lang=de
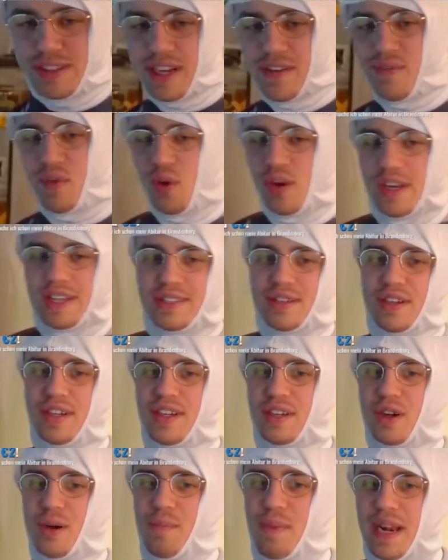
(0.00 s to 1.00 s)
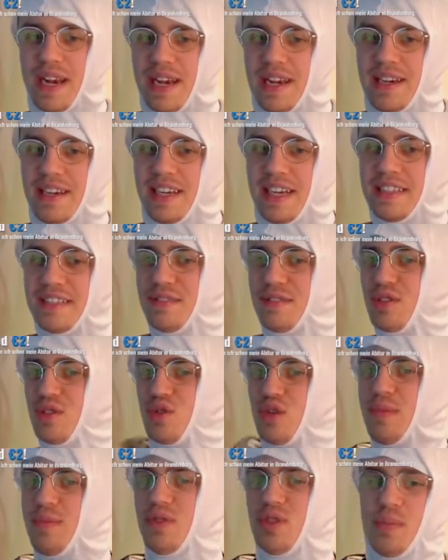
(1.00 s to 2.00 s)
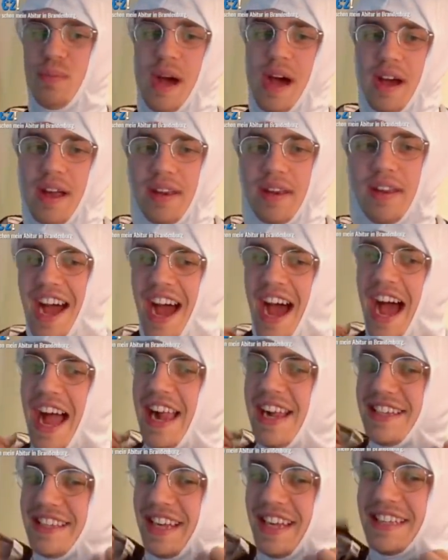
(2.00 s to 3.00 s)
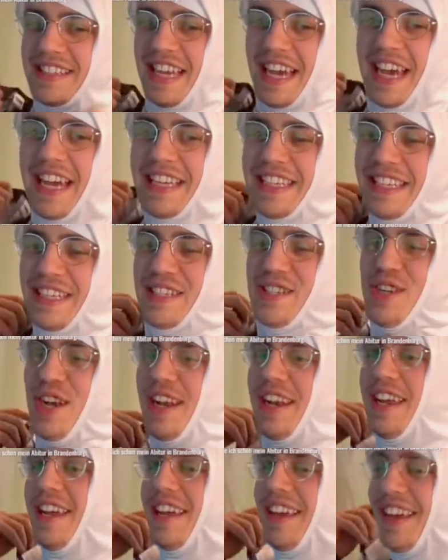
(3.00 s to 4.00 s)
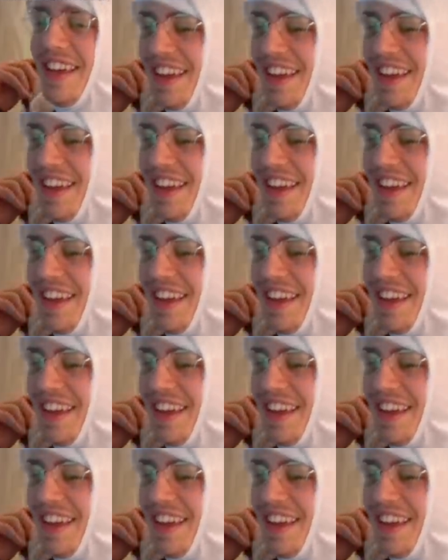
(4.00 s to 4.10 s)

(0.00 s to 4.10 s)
wohl. Ich sollte den kompletten nächsten Stream so machen. Alter, ist ja richtig chillig.